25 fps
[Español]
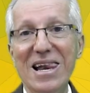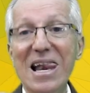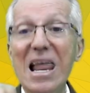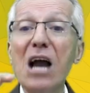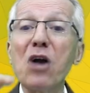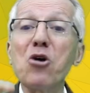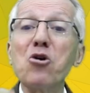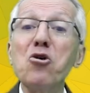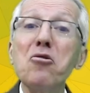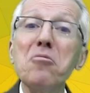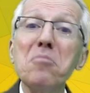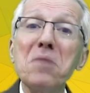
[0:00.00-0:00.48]

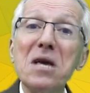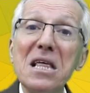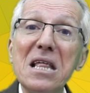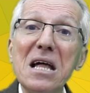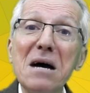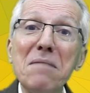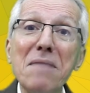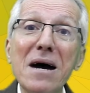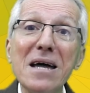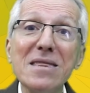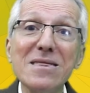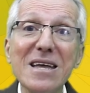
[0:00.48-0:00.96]
la
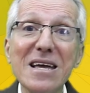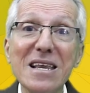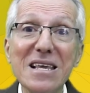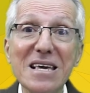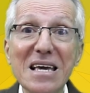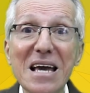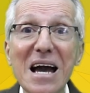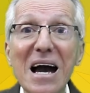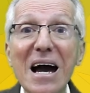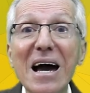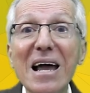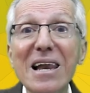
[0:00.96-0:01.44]
comida
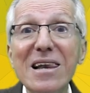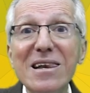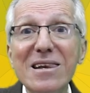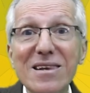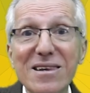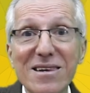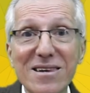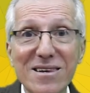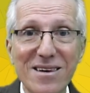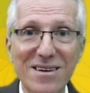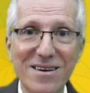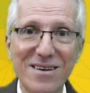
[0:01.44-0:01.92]

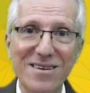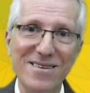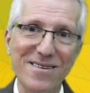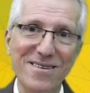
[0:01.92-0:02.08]
material.